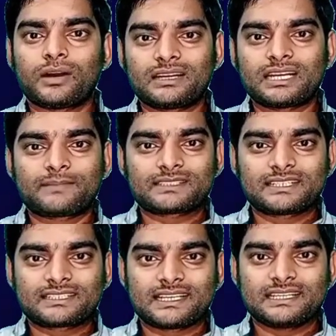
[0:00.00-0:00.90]
वो हंड्रेड
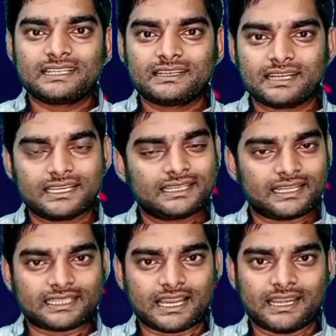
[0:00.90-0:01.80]
सही नहीं
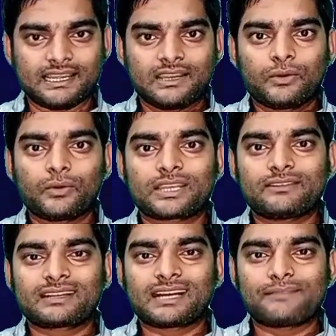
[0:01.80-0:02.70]
रहता है वो
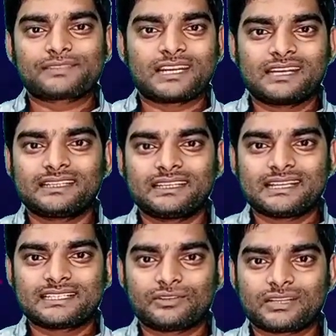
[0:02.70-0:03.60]
केवल काम चलाने के
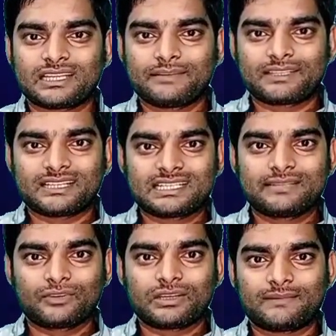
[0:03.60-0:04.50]
लिए ऐसे हो जाते हैं
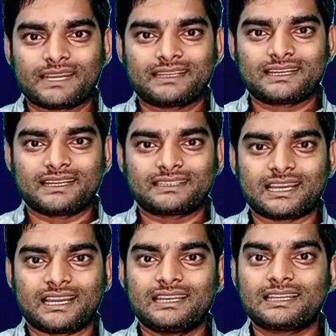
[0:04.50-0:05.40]
इमरजेंसी में कोई अप्लाई कर
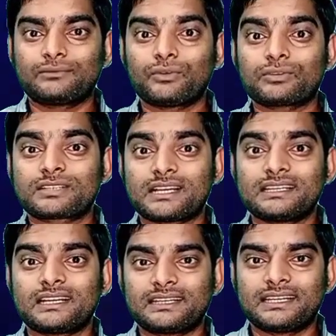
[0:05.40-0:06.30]
लेता है लेकिन वो
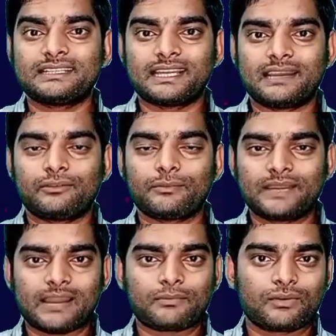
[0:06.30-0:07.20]
सही नहीं है वो
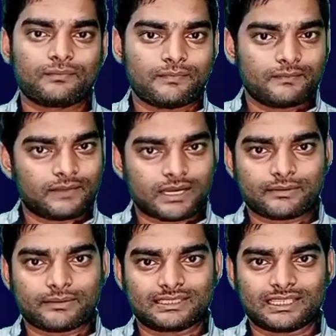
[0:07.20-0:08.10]
मैं आपको
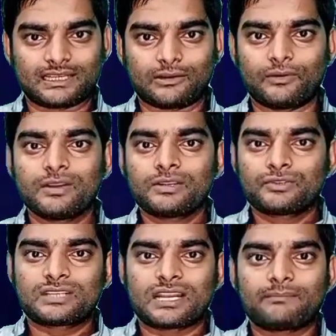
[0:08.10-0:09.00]
बार बार बता दे रहा हूँ
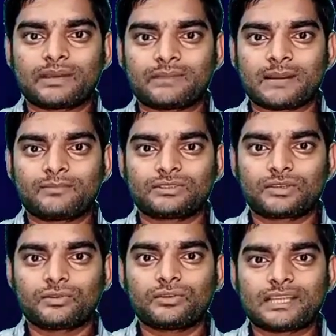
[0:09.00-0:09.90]
जो जन्म प्रमाण
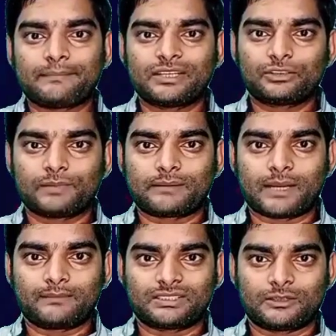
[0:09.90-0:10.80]
पत्र हो या मृत्यु
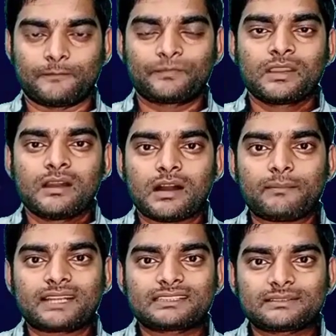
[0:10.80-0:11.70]
प्रमाण पत्र हो
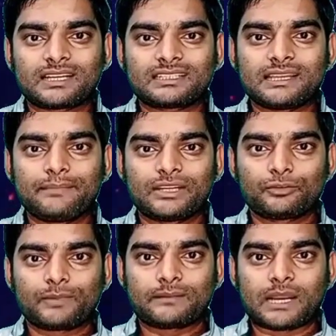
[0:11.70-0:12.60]
अब बात करते हैं
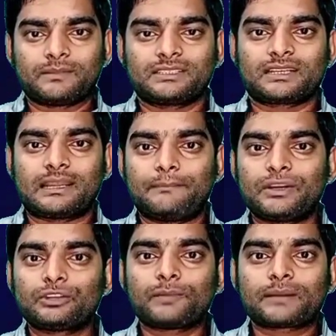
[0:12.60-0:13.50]
मृत्यु प्रमाण पत्र के
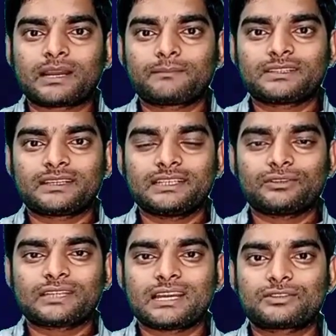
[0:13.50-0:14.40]
मृत्यु प्रमाण पत्र
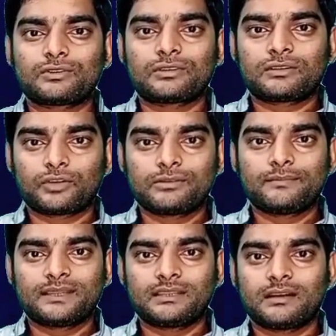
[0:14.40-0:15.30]
ये होता है जो कोई
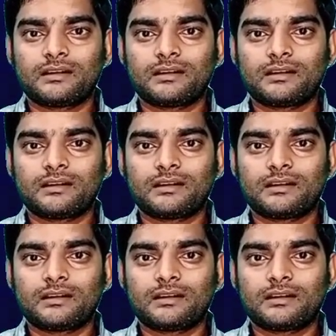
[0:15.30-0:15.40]
भी